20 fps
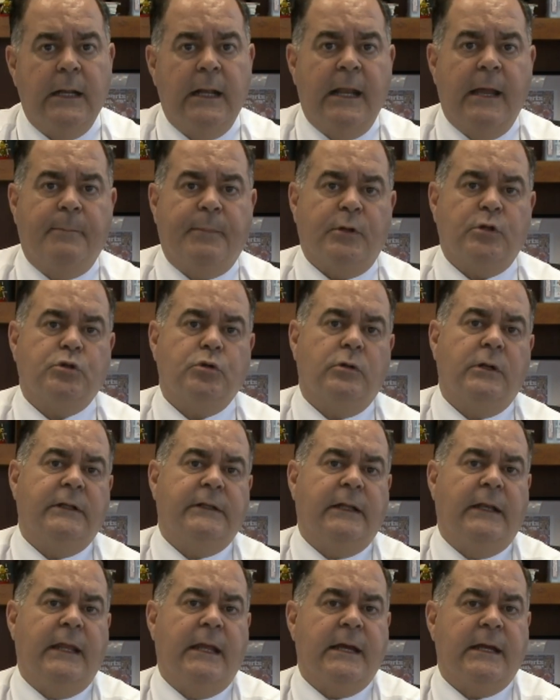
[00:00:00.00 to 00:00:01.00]
la
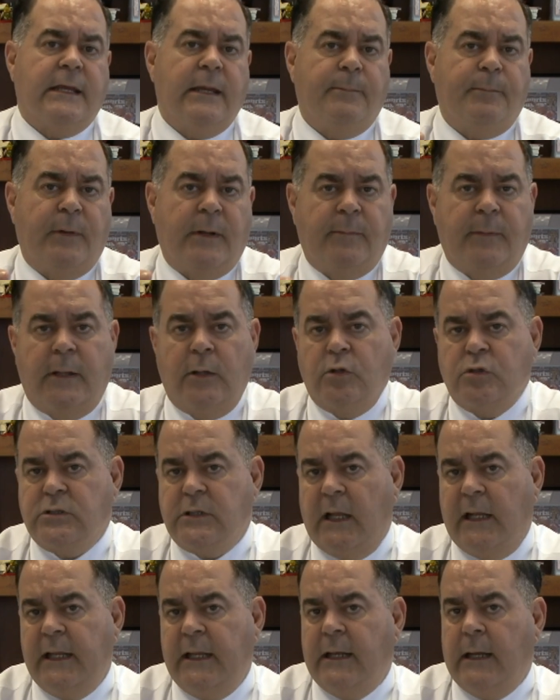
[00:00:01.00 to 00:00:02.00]
persona tenía que primero
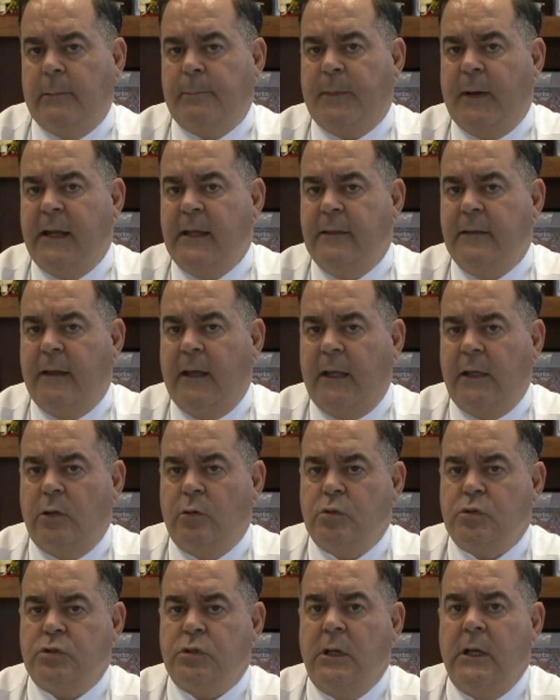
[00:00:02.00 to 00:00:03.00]
salir al país de
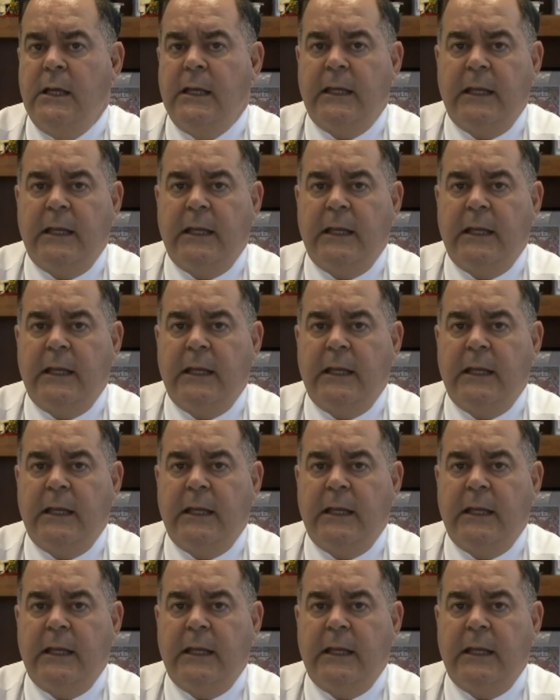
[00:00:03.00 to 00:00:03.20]
ellos,